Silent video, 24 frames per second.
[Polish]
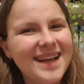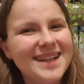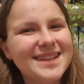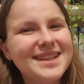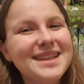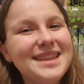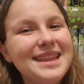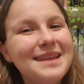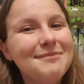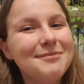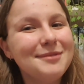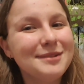
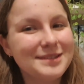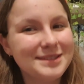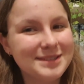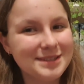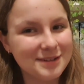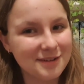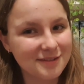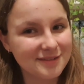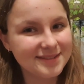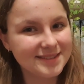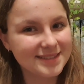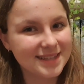Edyta
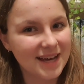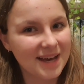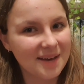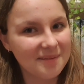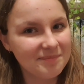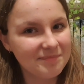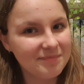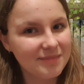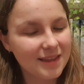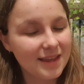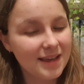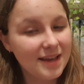Prusinowska
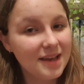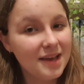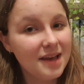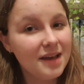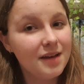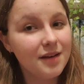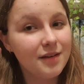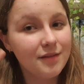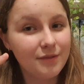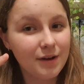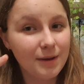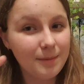
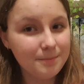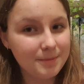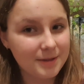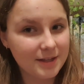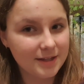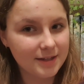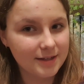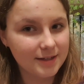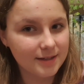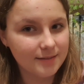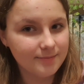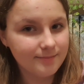
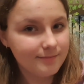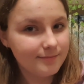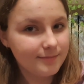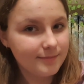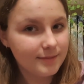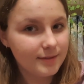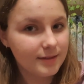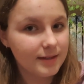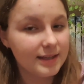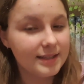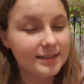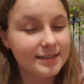wampiry
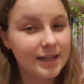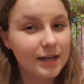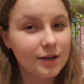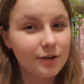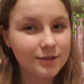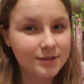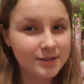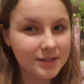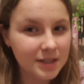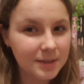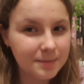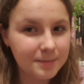i
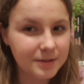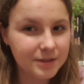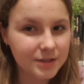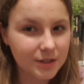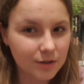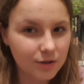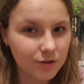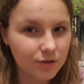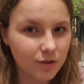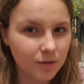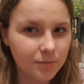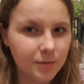zakończenie
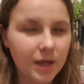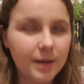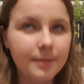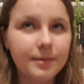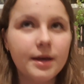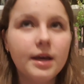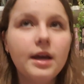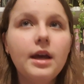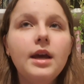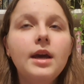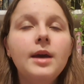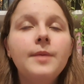pierwszego tomu.
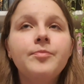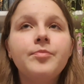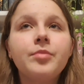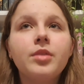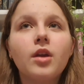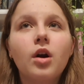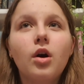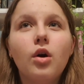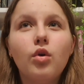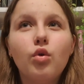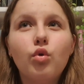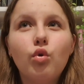Jakby
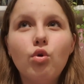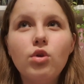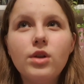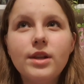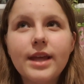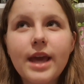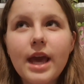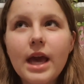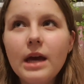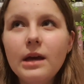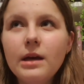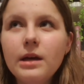
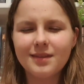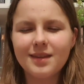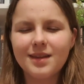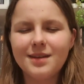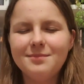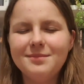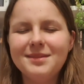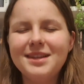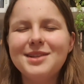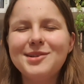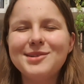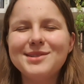ogólnie
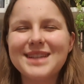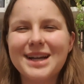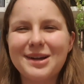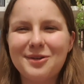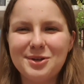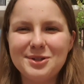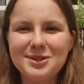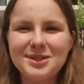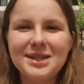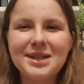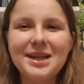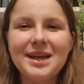nie to
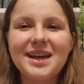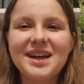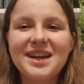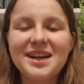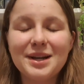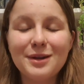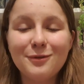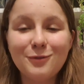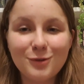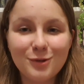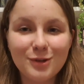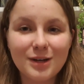zakończenie
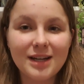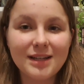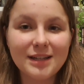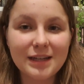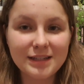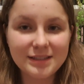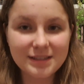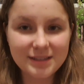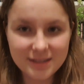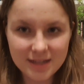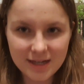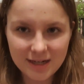krew, która
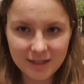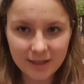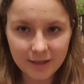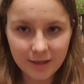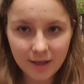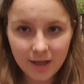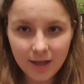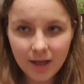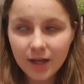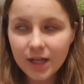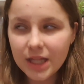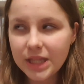nas dzieli,
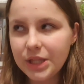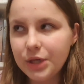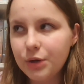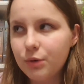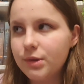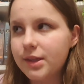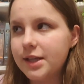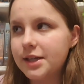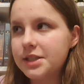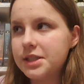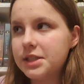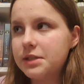nie
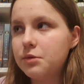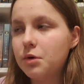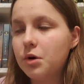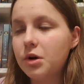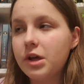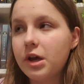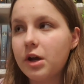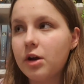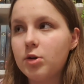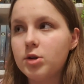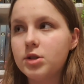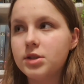uderzyło
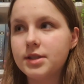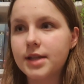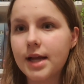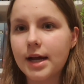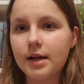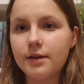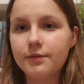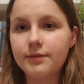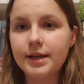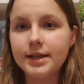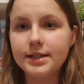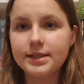jakoś
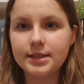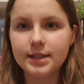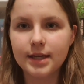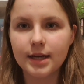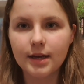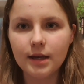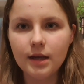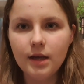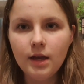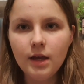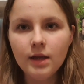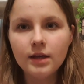tak,
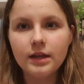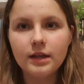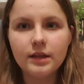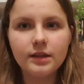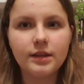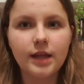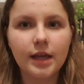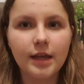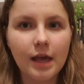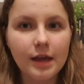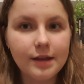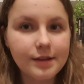wiecie,
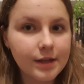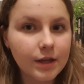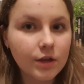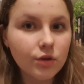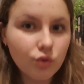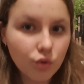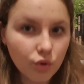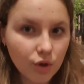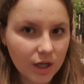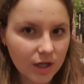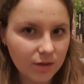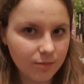tak jak
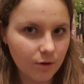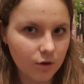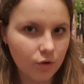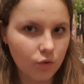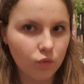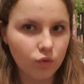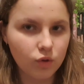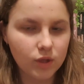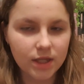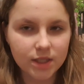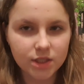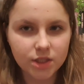niektórych mogło
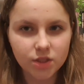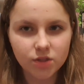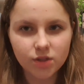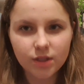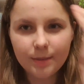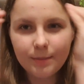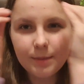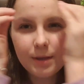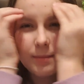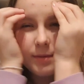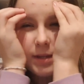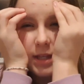uderzyć. Nie
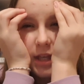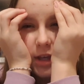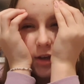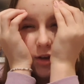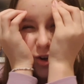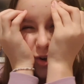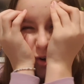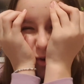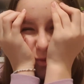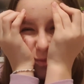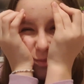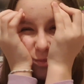miałam
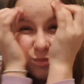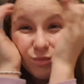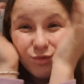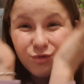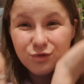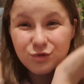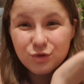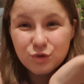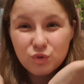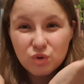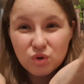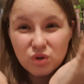takiego
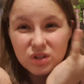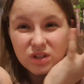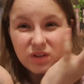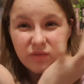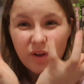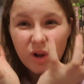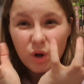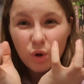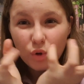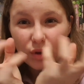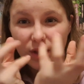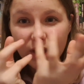mózgu
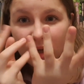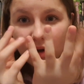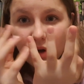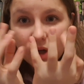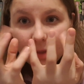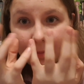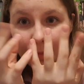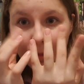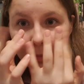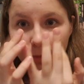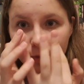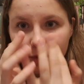rozwalonego
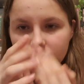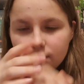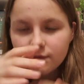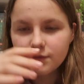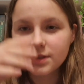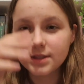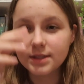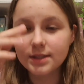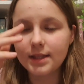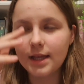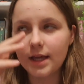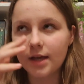i po prostu
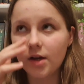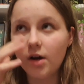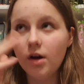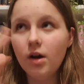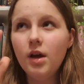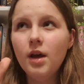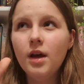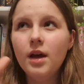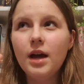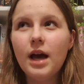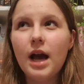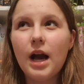wszystkiego.
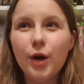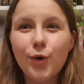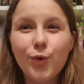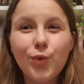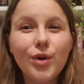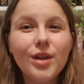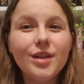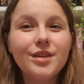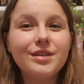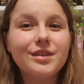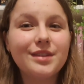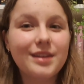
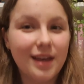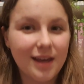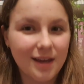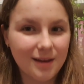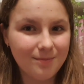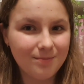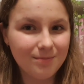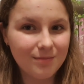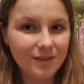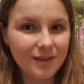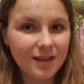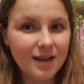Akurat nie.
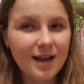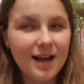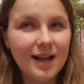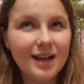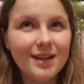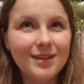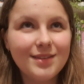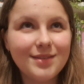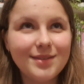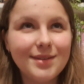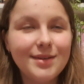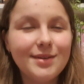
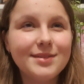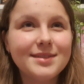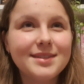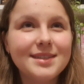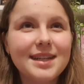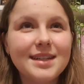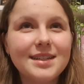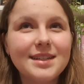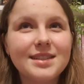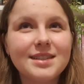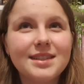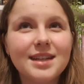Ale to nie
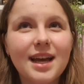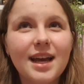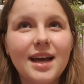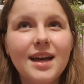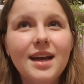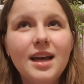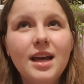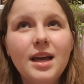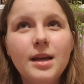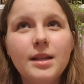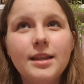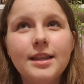oznacza, że
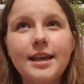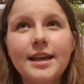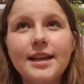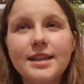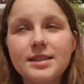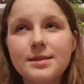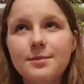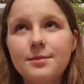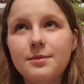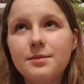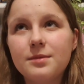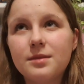nie
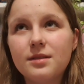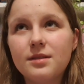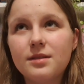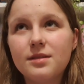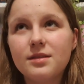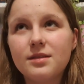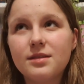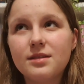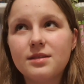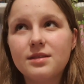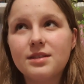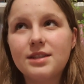jestem
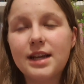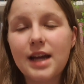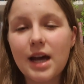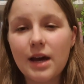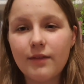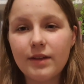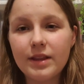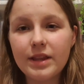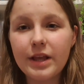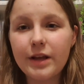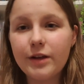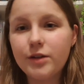
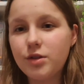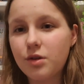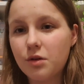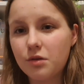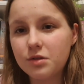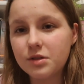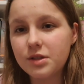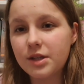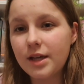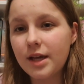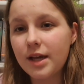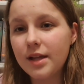ciekawa tej
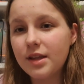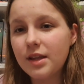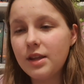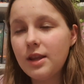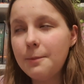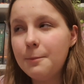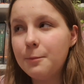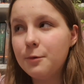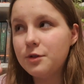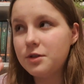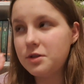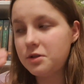książki. Edyta
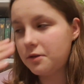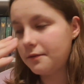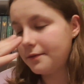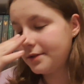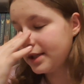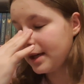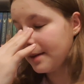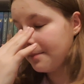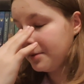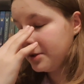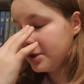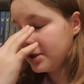
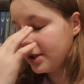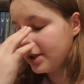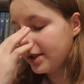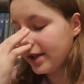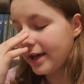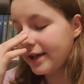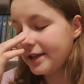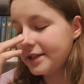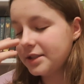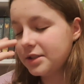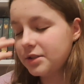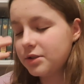Prusinowska pisze te
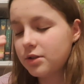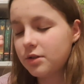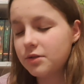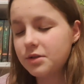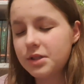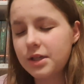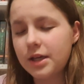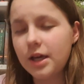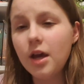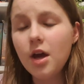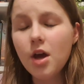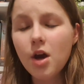jakieś
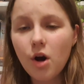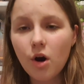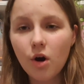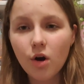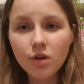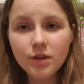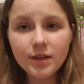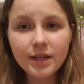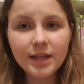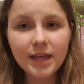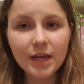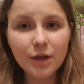książki.
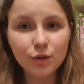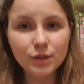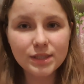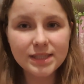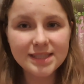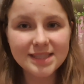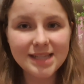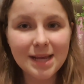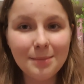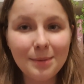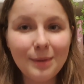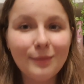One jakoś
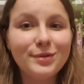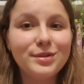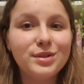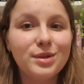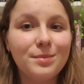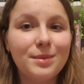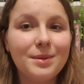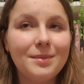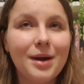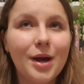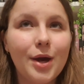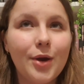same w
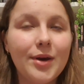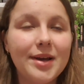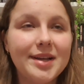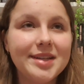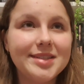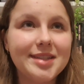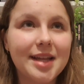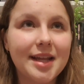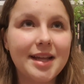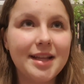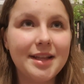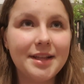sobie mają
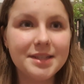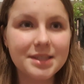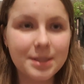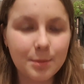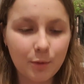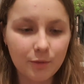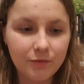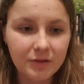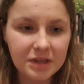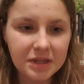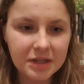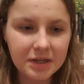jakiś taki
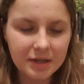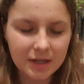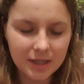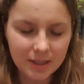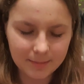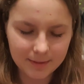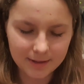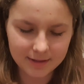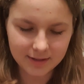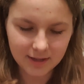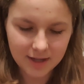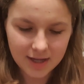niesamowity
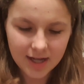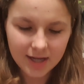klimat.